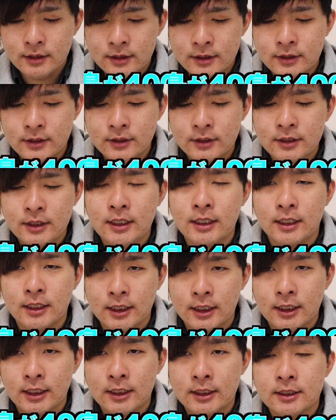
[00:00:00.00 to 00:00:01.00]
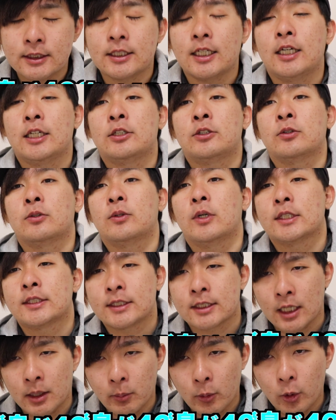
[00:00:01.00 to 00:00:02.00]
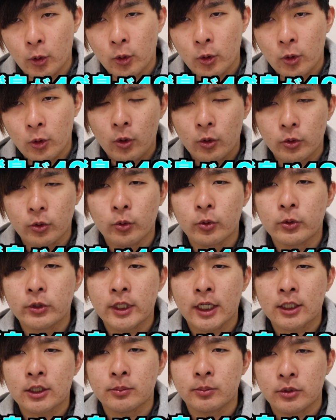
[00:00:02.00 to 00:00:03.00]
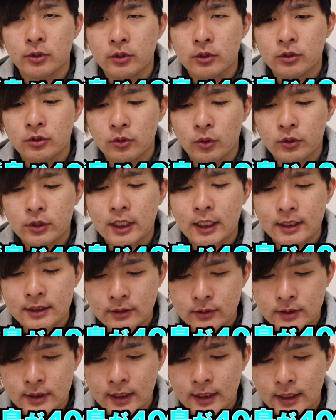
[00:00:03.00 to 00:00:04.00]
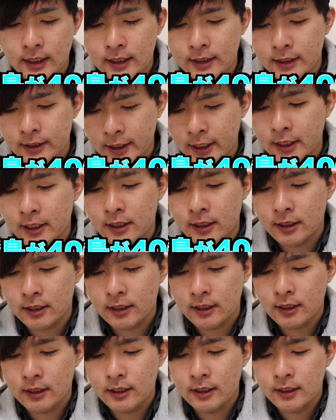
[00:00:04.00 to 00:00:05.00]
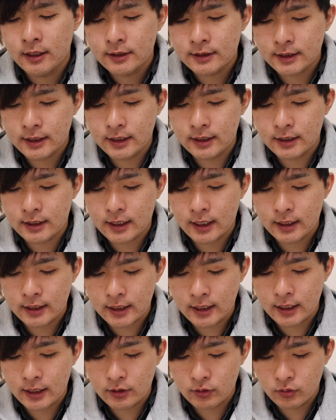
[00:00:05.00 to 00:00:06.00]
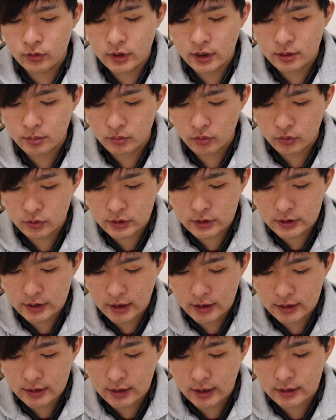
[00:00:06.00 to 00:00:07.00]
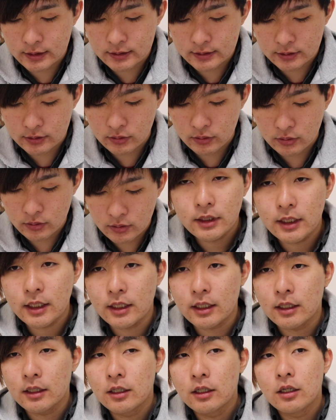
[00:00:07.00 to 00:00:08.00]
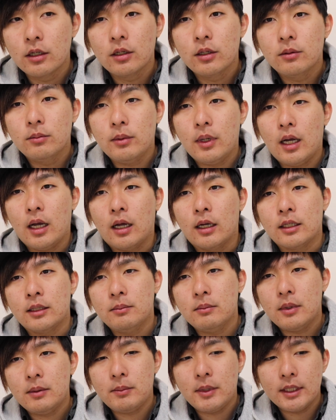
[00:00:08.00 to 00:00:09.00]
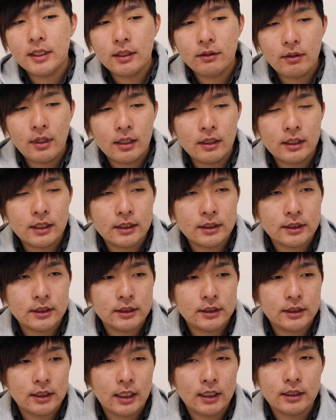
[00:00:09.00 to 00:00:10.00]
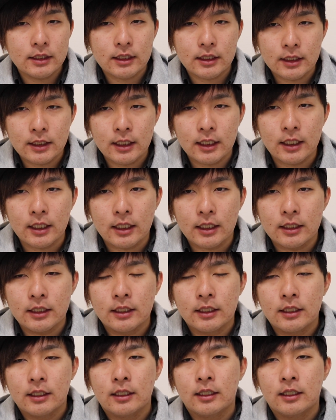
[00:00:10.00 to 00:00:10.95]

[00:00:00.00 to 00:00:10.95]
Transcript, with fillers: ついに斎藤飛鳥もよんひゃく部乗ったんですよ。前回でね前回でよんひゃく部乗っちゃったんですよ。でまあ今までは疑心暗鬼で